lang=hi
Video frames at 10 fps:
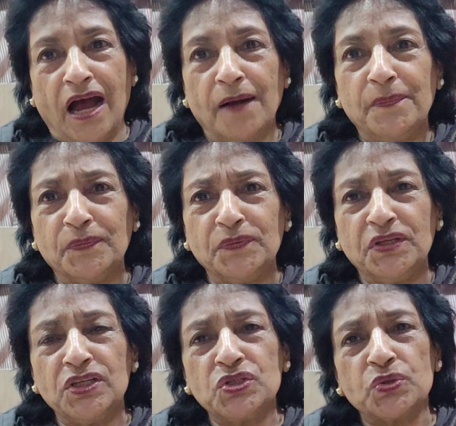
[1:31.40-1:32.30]
आप
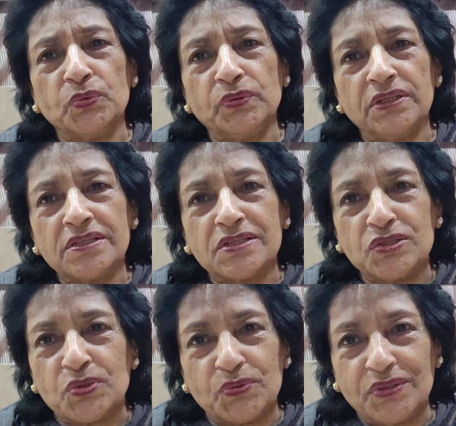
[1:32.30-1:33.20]
उनकी छोटे
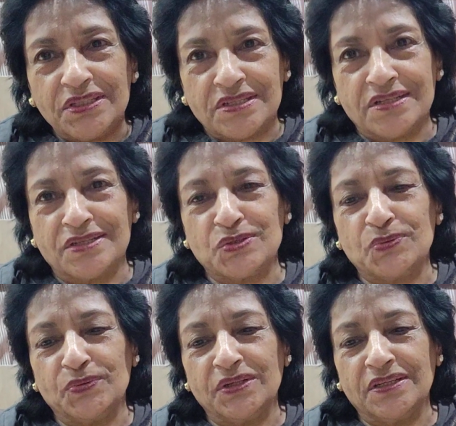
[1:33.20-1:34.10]
से छोटी चीज़
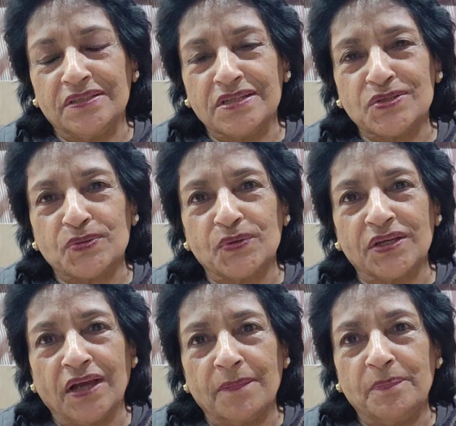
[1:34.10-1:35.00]
ढूंढें जिसको
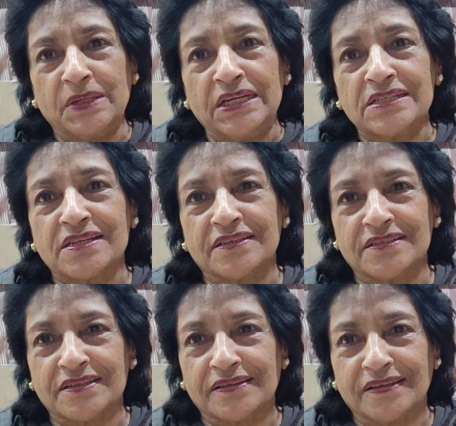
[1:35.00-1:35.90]
कि आप प्रेज
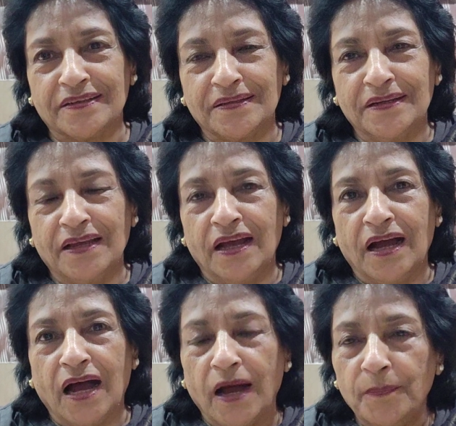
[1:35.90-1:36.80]
कर सकें
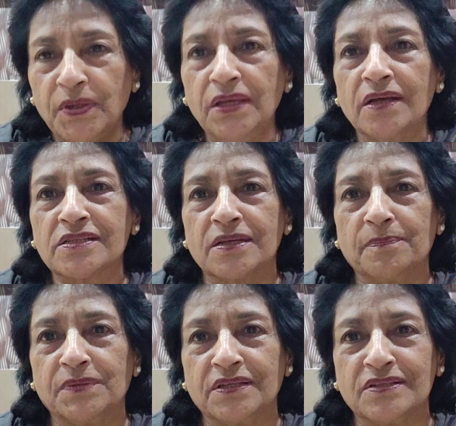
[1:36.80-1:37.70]
आपकी
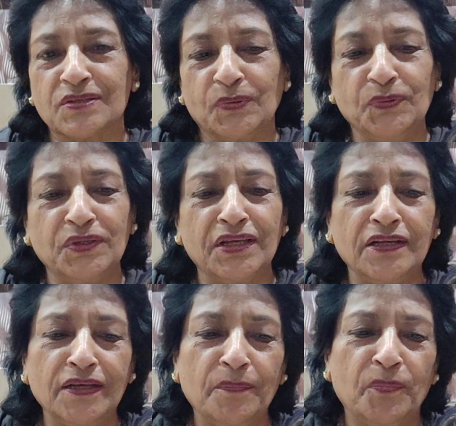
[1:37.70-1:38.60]
एक्सेप्टेंस उनके
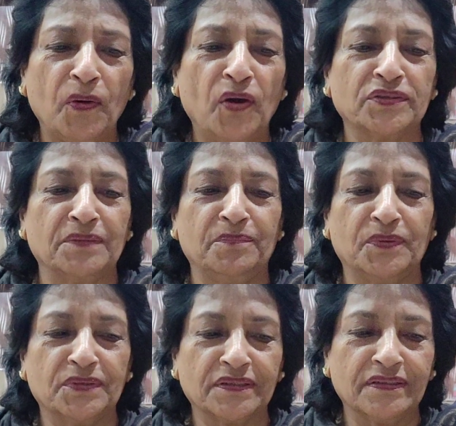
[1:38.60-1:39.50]
लिए बहुत
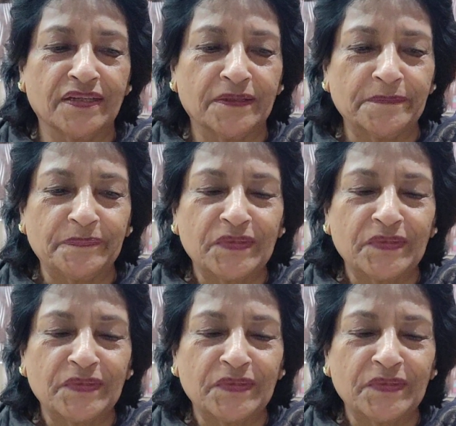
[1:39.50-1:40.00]
इम्पॉर्टेंट है